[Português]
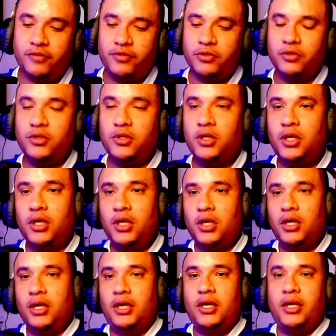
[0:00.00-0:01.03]
viu?
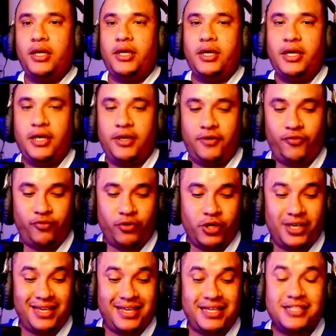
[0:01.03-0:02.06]
É,
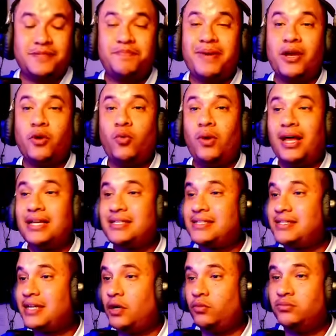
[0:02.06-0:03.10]
foi
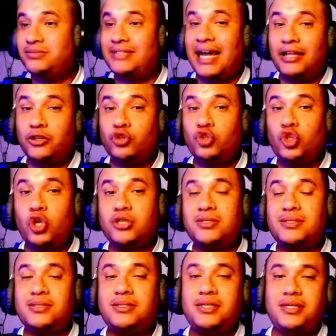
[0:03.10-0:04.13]
especulação da
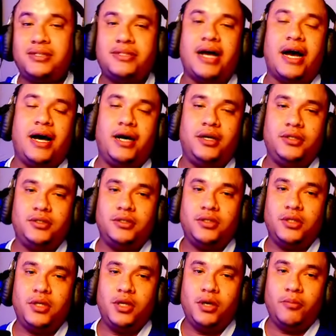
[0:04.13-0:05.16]
torcida
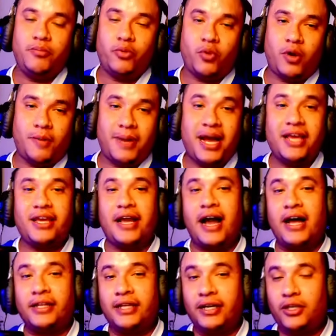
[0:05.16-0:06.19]
por uma
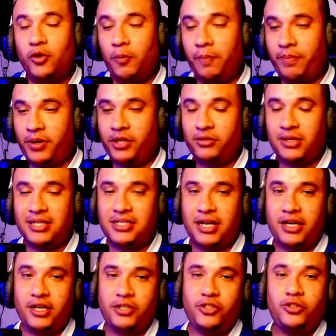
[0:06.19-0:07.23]
barrigada que o Preto
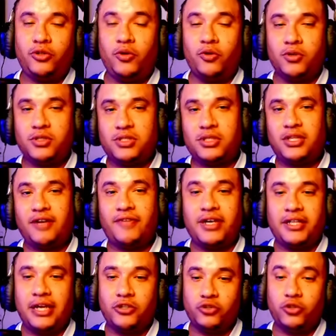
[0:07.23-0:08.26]
Casagrande trouxe. E, na
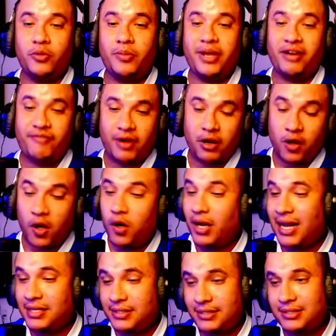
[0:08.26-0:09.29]
verdade, o nome era Falcão
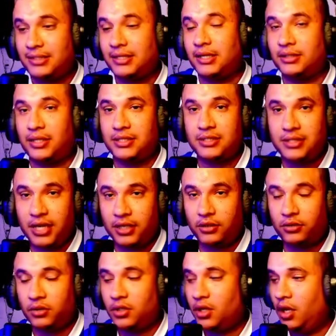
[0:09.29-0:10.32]
Garcia, tá
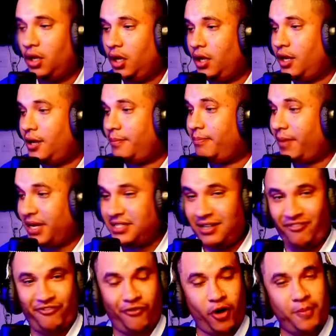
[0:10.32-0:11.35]
certo? Mas a
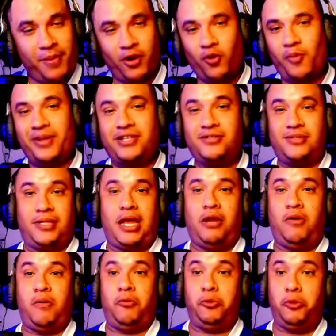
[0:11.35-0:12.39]
forma como eles
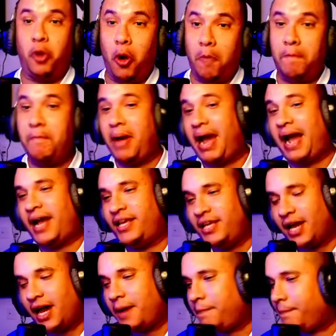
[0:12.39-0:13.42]
falam no
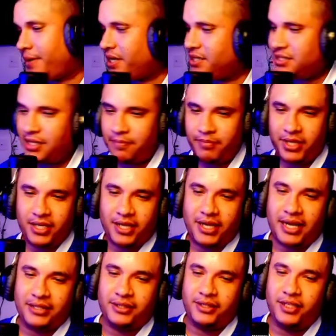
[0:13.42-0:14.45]
Bahia, rapaz, é
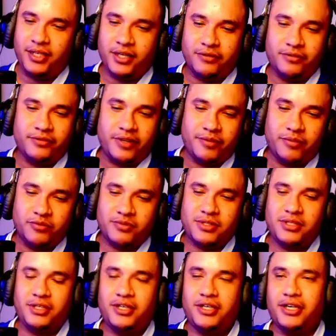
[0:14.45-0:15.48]
brincadeira, viu, velho? Vamos
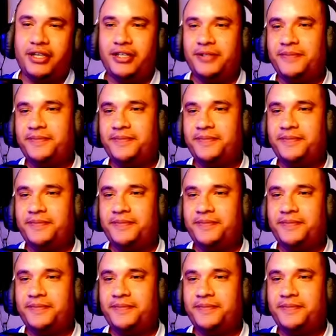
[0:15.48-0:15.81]
seguir aqui.